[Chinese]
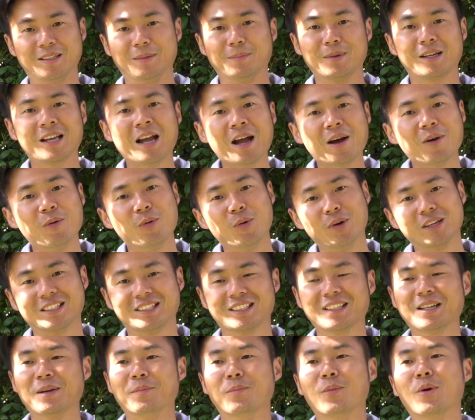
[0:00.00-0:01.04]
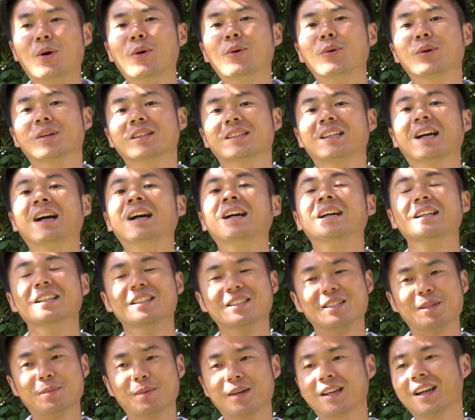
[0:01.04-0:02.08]
你们看我已经很模糊了。那
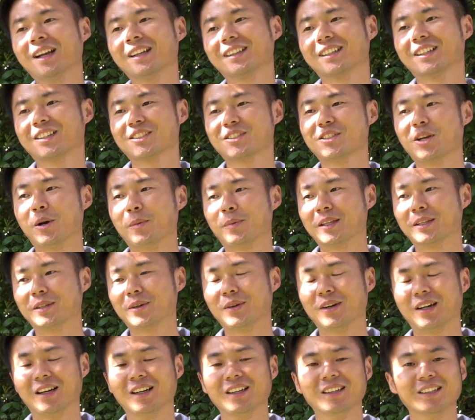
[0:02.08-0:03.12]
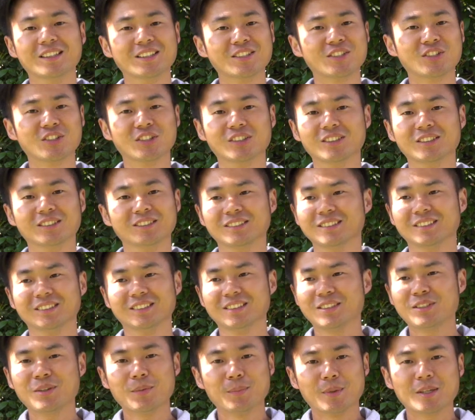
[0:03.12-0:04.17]
你们看那个照片的话，就
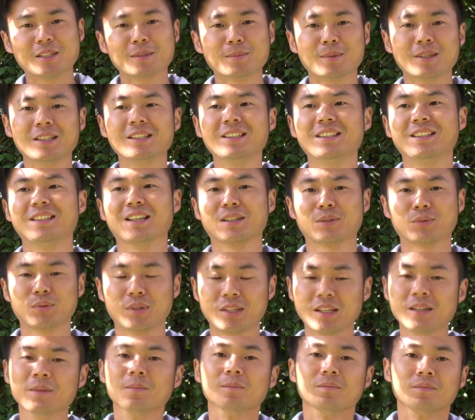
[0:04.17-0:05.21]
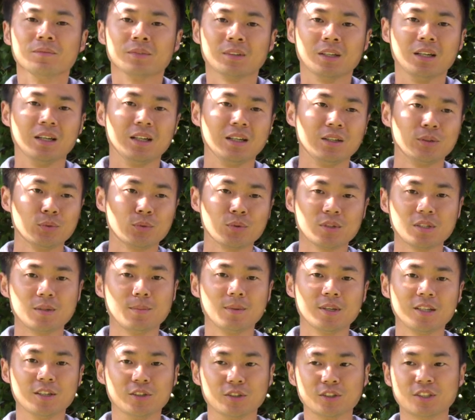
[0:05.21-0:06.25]
就没什么意义啊。所以，呃，如果你
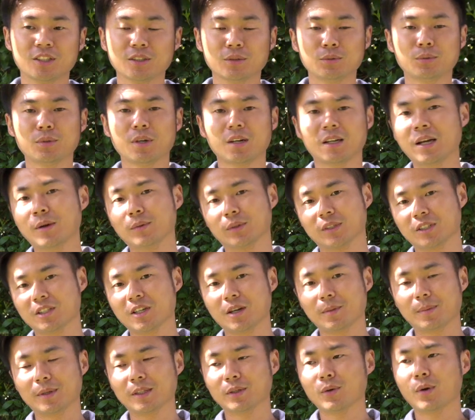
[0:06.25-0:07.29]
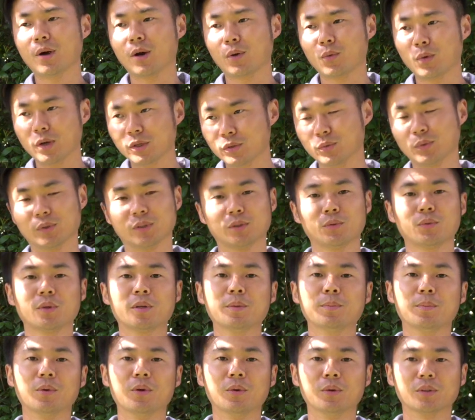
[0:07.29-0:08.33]
们有兴趣要看我的照片的话，关注我的
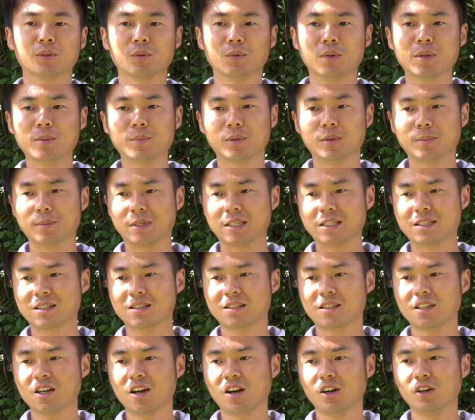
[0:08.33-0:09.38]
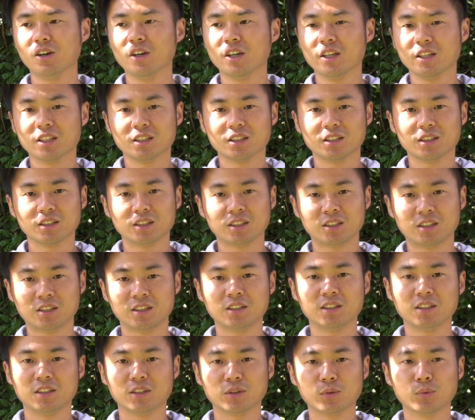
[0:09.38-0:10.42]
微博。我的微博名字叫
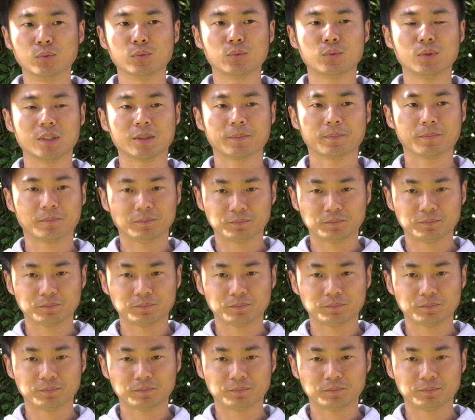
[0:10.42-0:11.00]
悉尼顾俊，